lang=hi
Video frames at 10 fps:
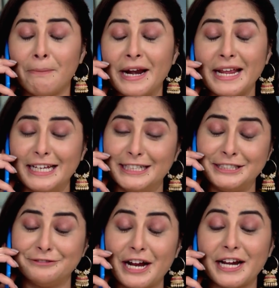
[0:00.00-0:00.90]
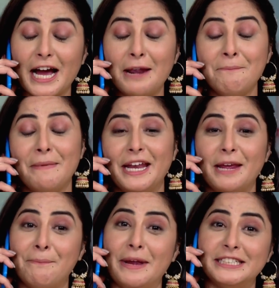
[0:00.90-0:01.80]
पर इस बार गल
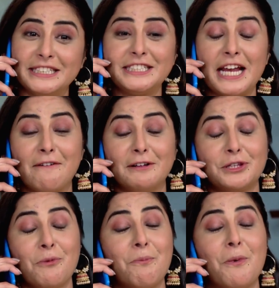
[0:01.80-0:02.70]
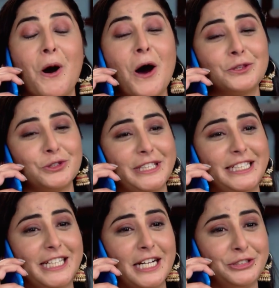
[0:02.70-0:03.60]
मेरे पेशेंस लेवल तो बहुत उत्ते
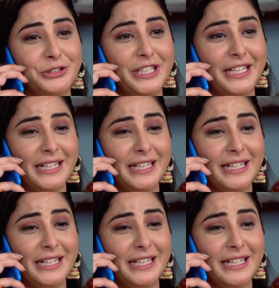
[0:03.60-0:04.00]
जा चुकी